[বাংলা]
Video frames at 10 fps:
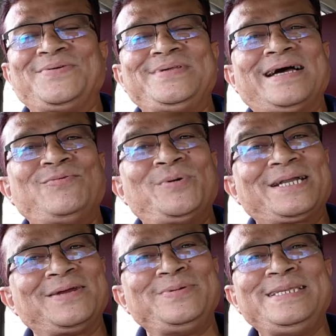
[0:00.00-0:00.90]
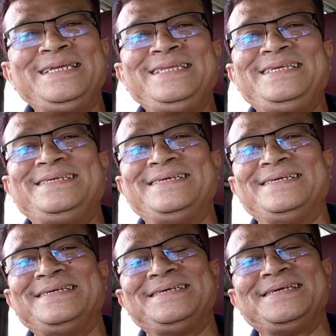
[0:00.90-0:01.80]
আর ওই সাব অফারটা আমি নিয়ে নিয়েছি
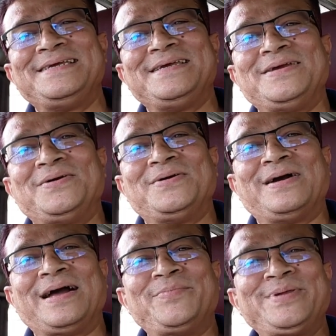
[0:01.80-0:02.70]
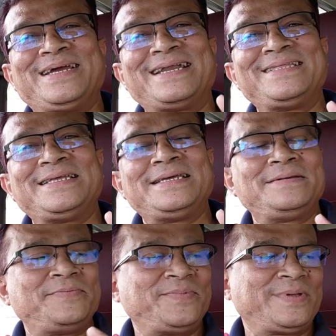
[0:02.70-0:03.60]
আমি গাড়িতে
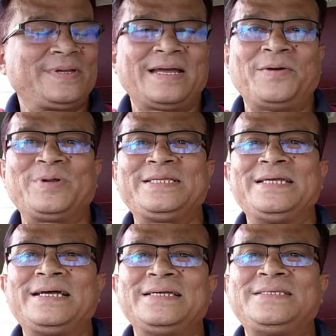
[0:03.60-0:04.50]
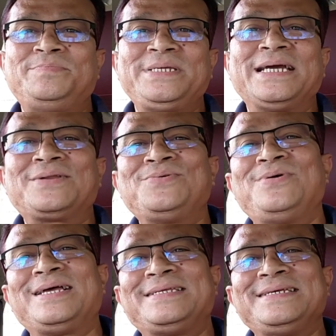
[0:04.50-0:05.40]
আমার যা
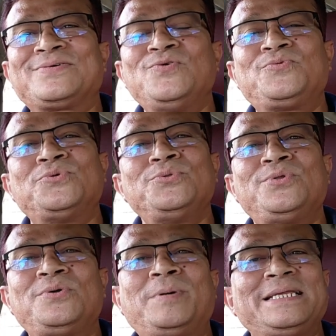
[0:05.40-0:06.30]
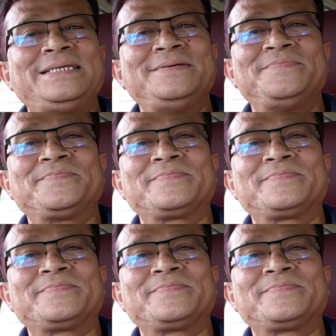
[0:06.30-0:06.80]
স্পিকারগুলো আছে খুব সুন্দর বাজে